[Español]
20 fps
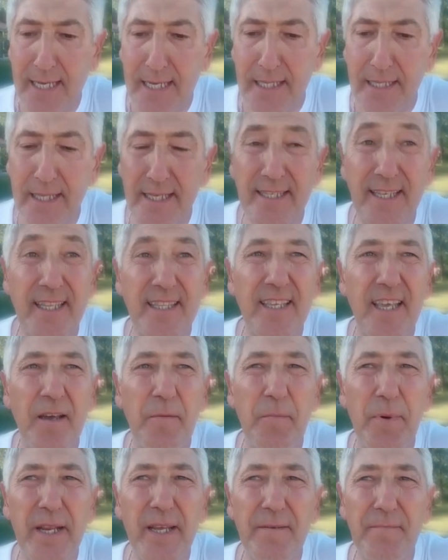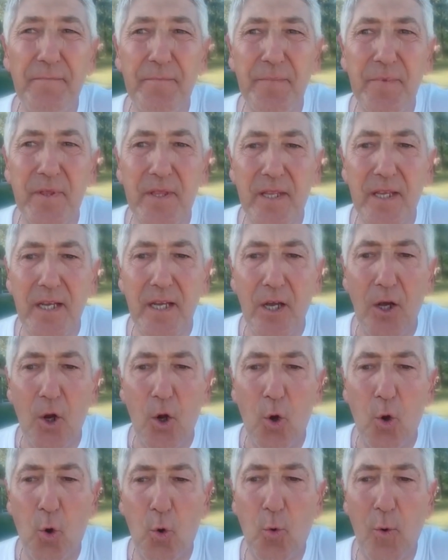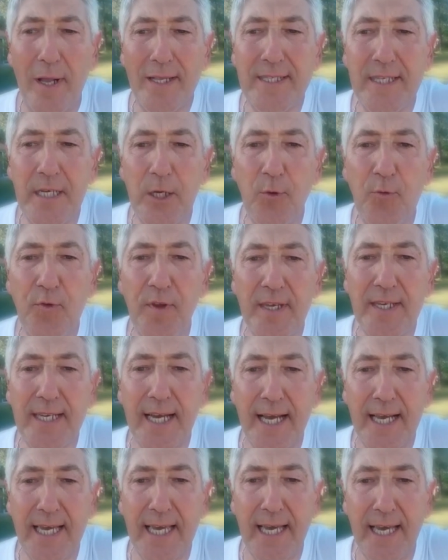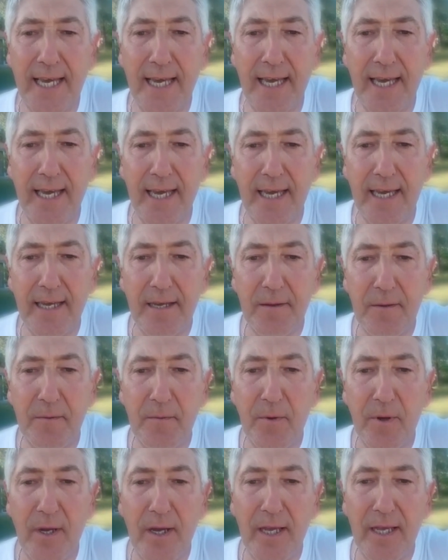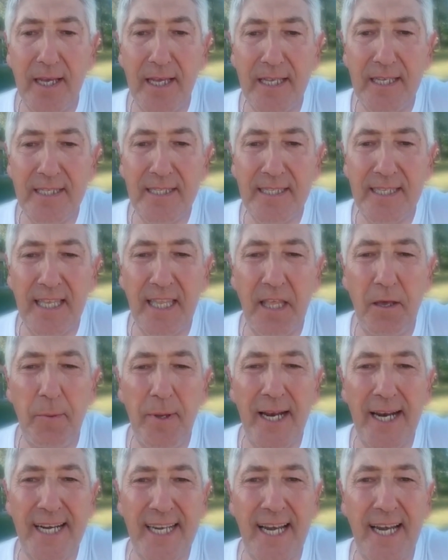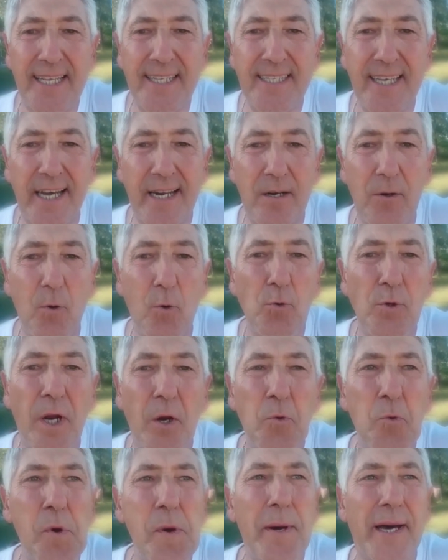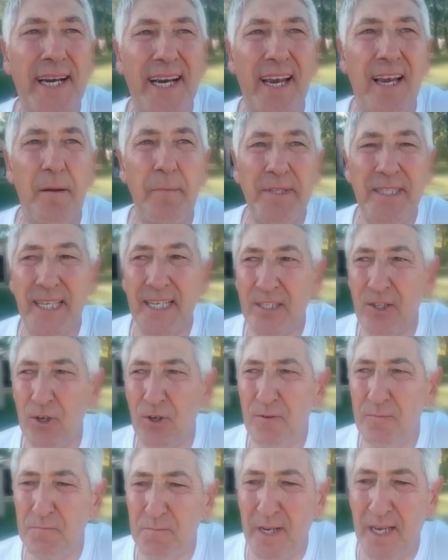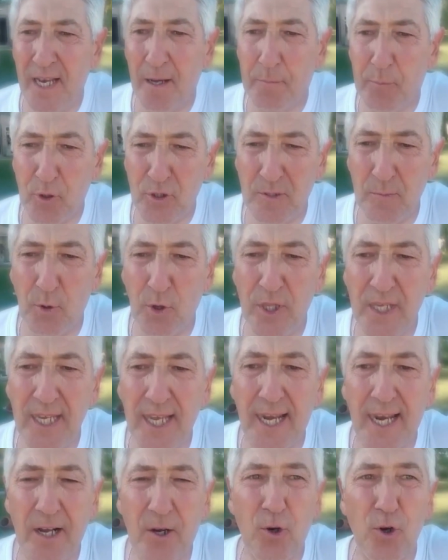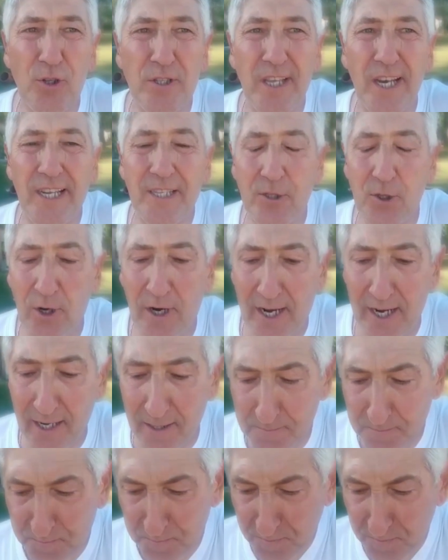de septiembre lo cual significa que se deberá realizar una nueva reglamentación. En los próximos días la Corte Electoral